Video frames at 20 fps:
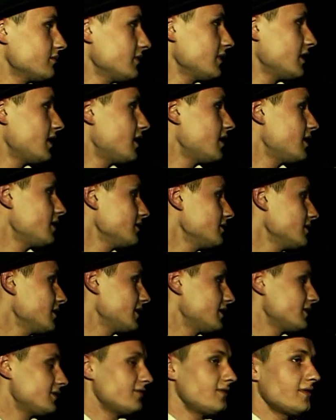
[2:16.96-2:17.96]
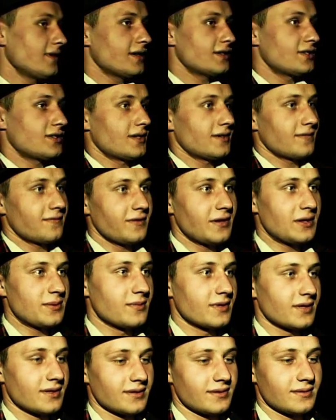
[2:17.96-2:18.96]
na jakieś większe
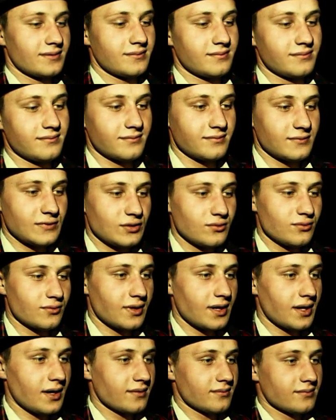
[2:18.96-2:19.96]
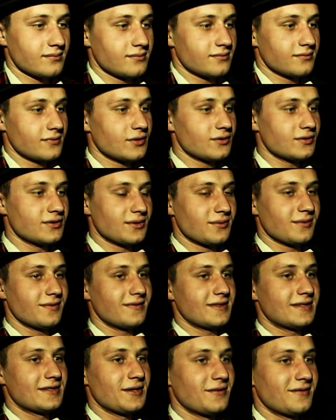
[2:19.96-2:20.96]
firmy, które no, chcą
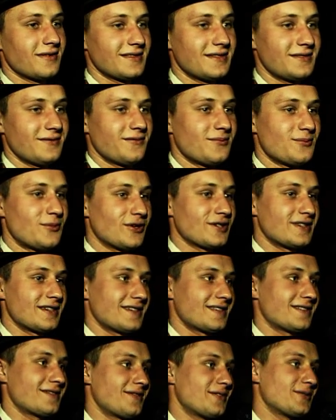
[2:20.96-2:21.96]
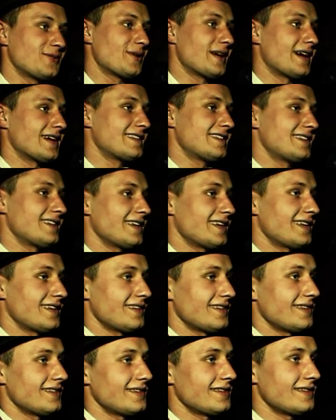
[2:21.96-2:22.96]
inwestować w młodzież, w edukację
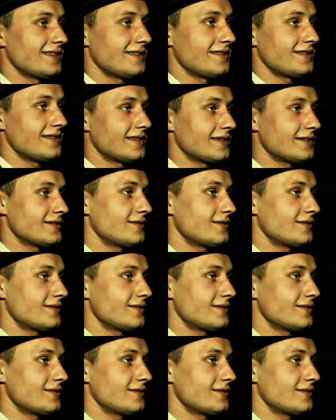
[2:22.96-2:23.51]
i, i nas